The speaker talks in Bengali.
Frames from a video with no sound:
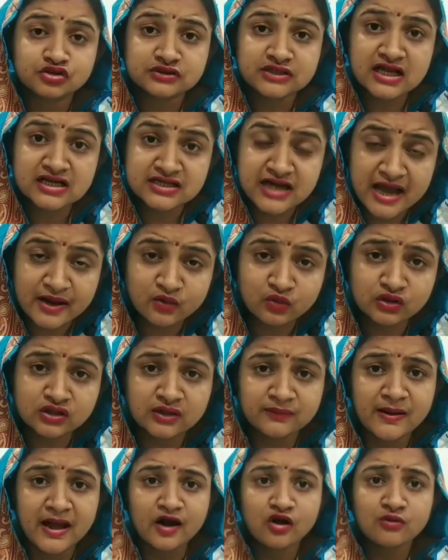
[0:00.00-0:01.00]
যে
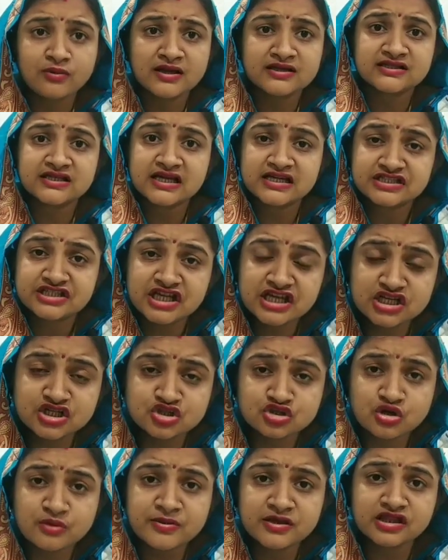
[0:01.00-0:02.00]
ঠাকুরকে ভালোবাসে যে
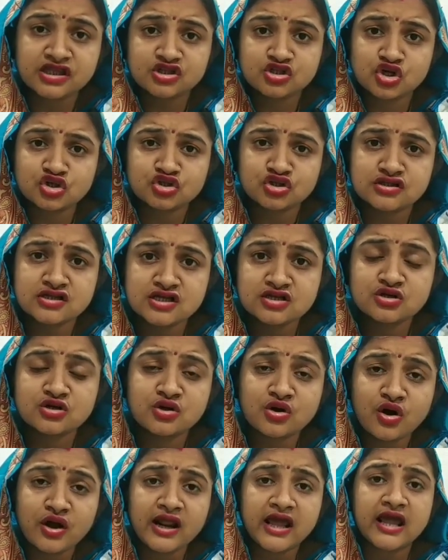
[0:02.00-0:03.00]
ইষ্টভীতি যজন যজন
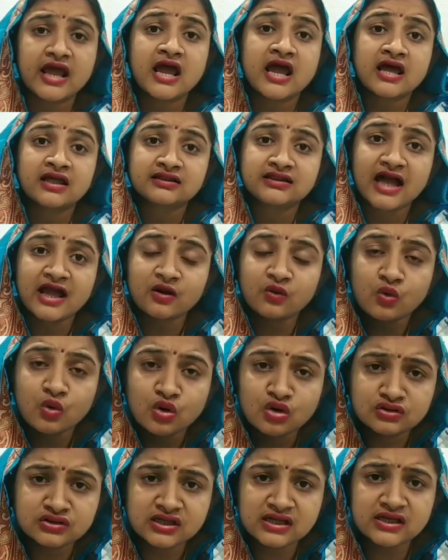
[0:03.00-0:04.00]
করে তার
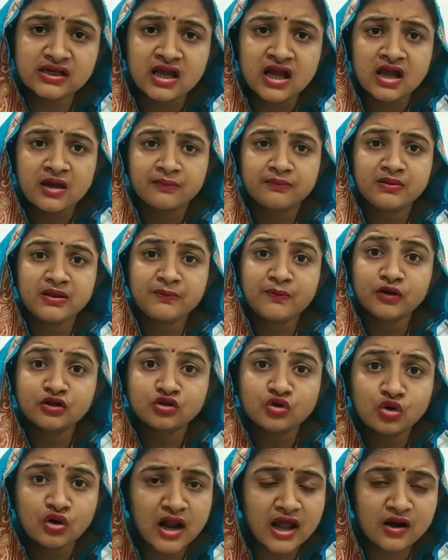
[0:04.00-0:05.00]
কোনোদিন বিপদ
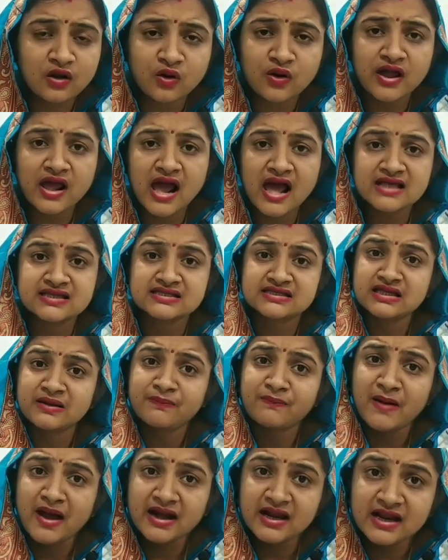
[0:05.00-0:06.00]
ঘোরালো হয়ে আসতে
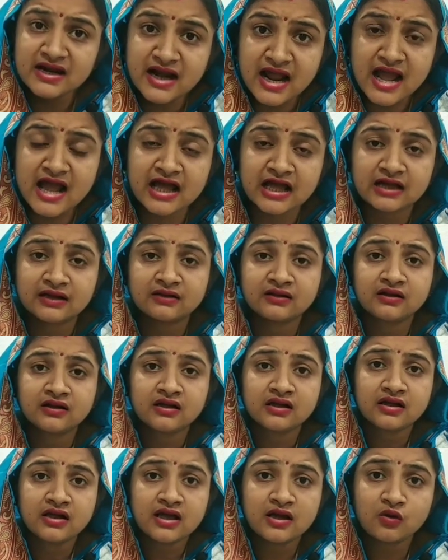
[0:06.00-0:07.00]
পারে না
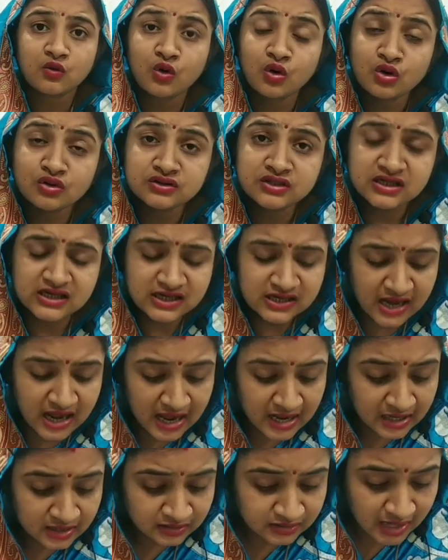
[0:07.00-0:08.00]
কোনো দিনই না
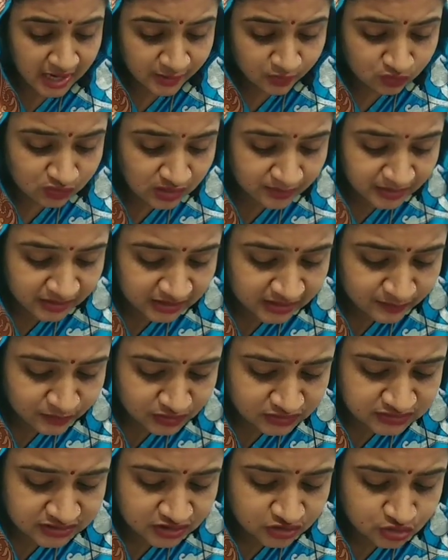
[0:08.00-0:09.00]
ঠাকুর আবার কি
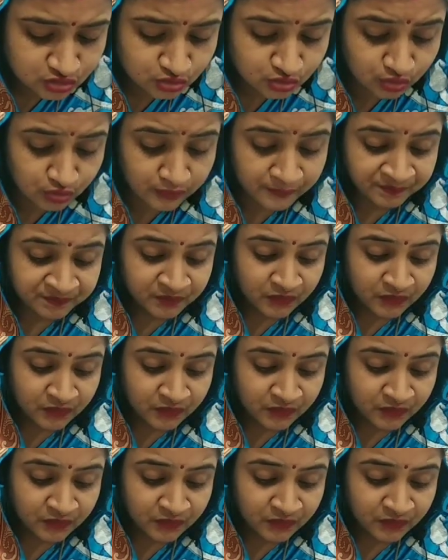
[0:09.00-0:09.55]
বলছেন শুনুন